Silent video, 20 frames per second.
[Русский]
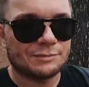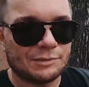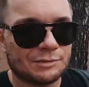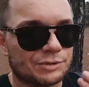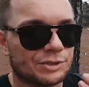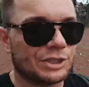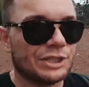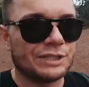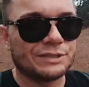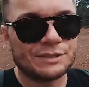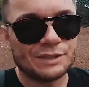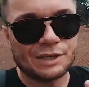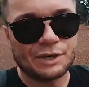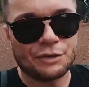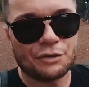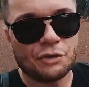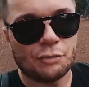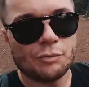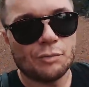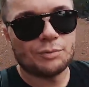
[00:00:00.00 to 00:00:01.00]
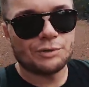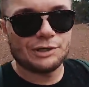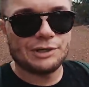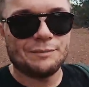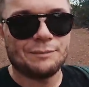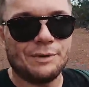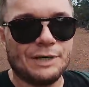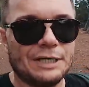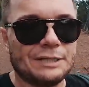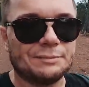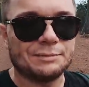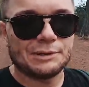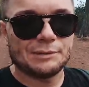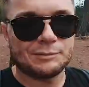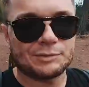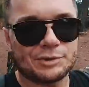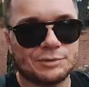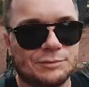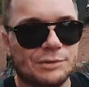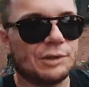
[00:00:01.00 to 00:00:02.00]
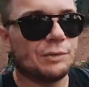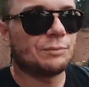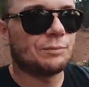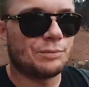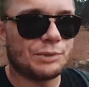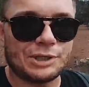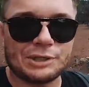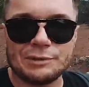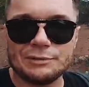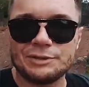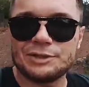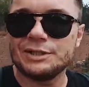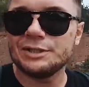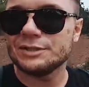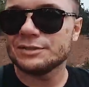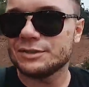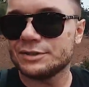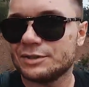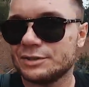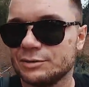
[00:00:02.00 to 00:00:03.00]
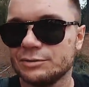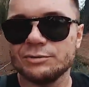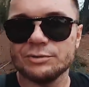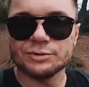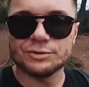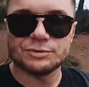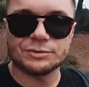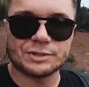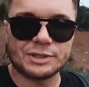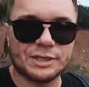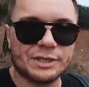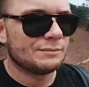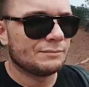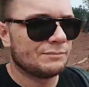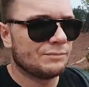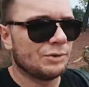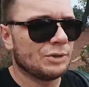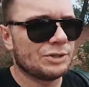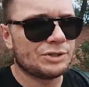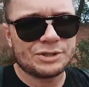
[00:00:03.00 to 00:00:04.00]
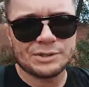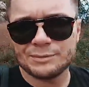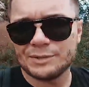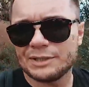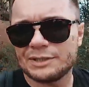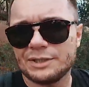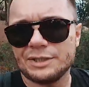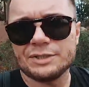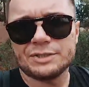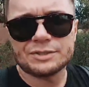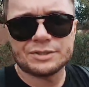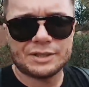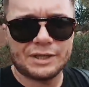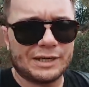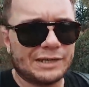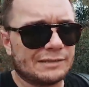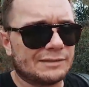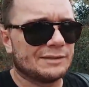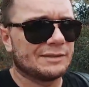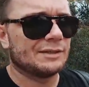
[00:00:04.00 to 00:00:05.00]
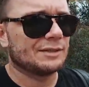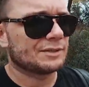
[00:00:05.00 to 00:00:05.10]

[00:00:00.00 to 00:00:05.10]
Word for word: у меня уже язык к небу прилипает, потому что мое приключение затянулось уже больше, чем на 3 часа, если не